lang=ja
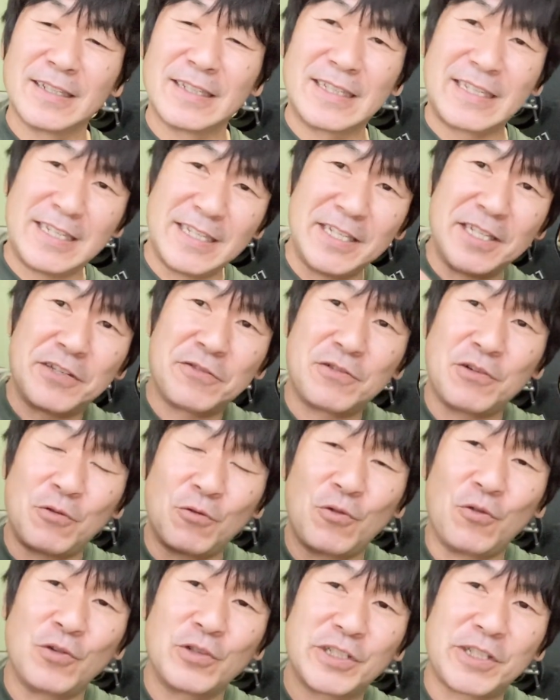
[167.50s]
筋肉を
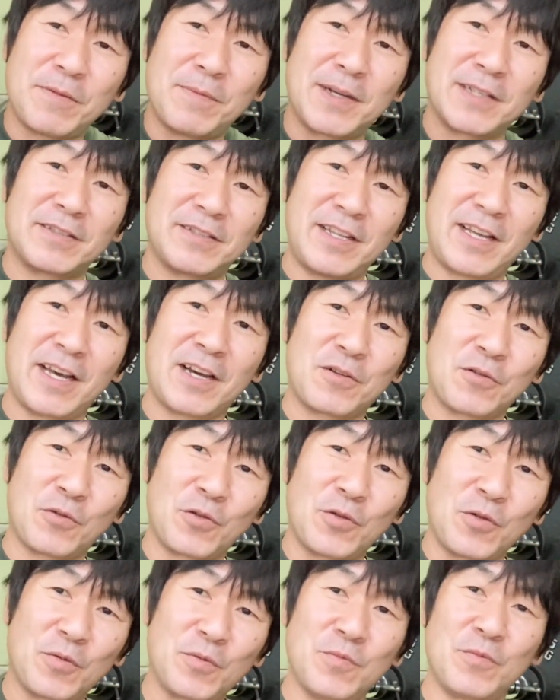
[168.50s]
落としてますねこ
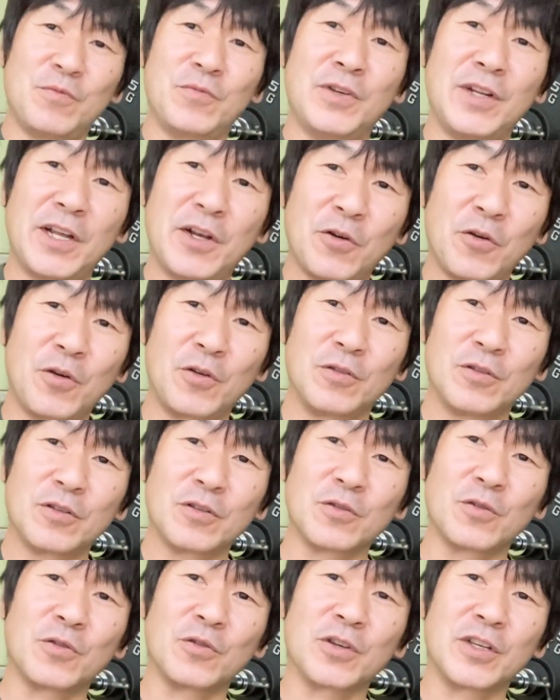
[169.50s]
の胸のこ
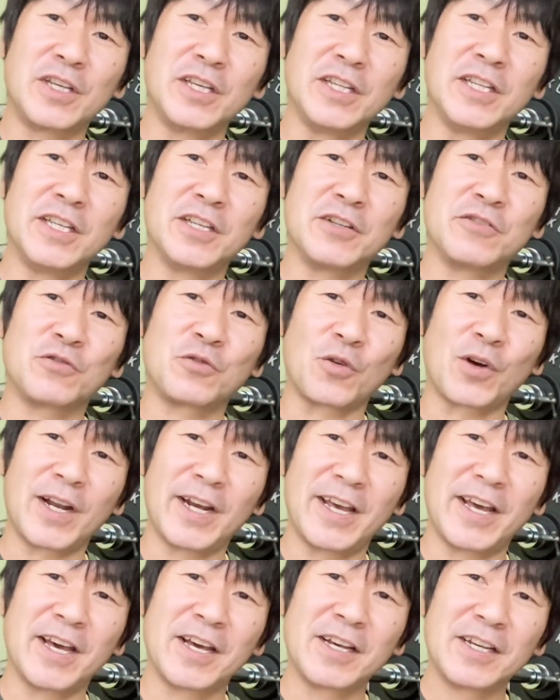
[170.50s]
の筋肉とか
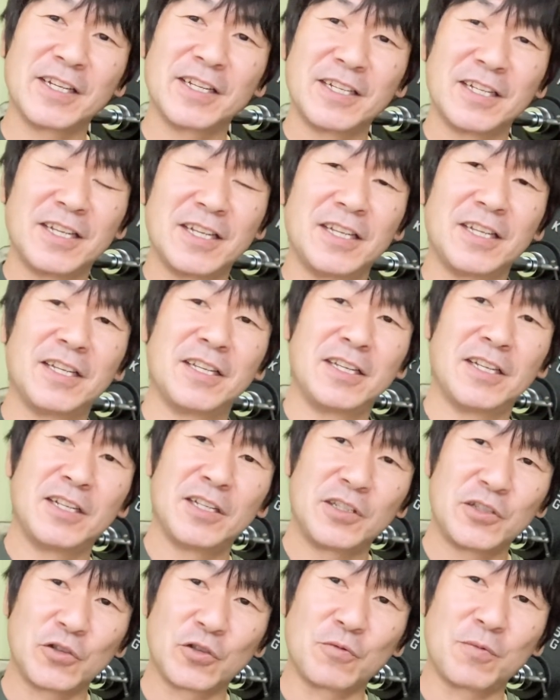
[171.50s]
ね
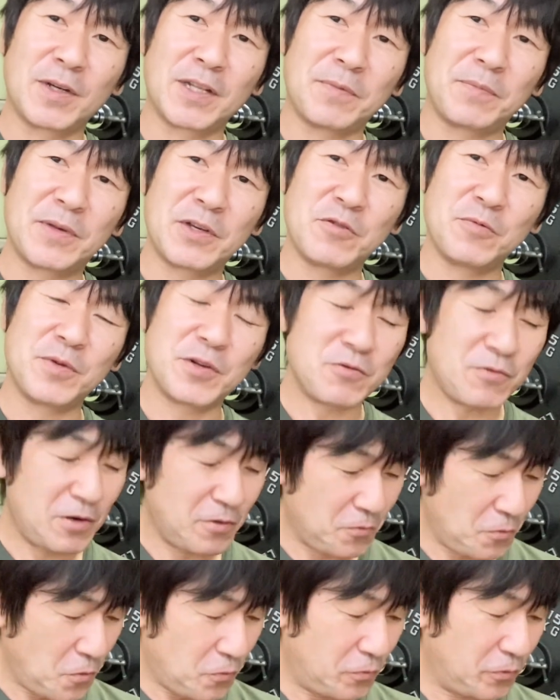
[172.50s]
ちょっとまだピクピク
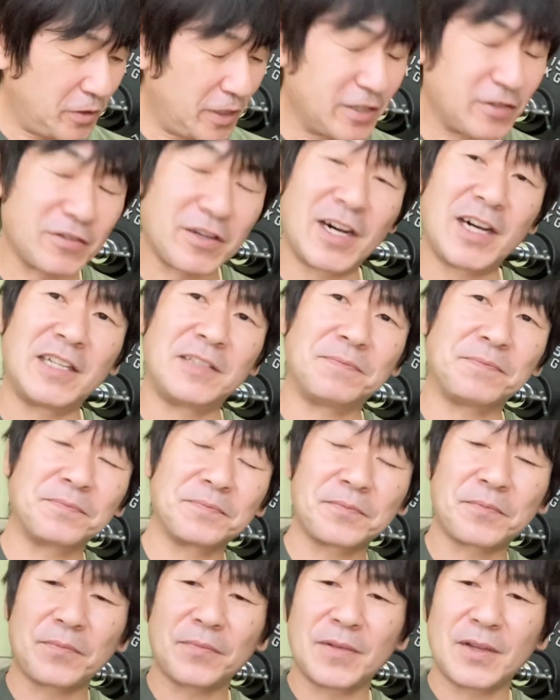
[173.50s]
は動くんですが、
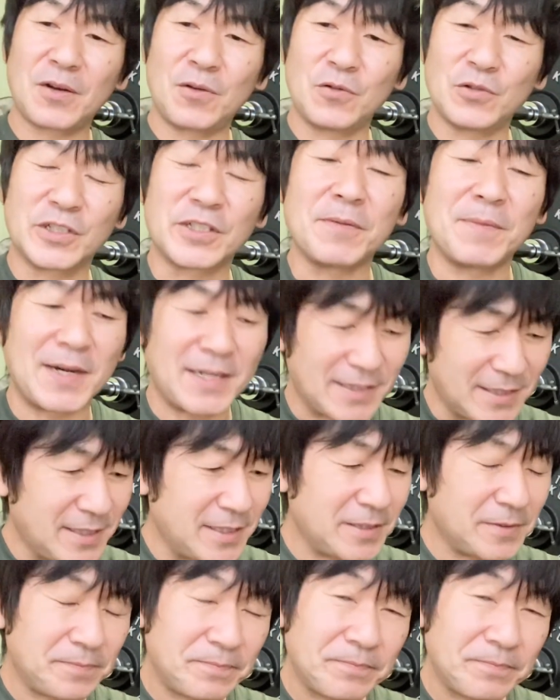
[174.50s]
押してます。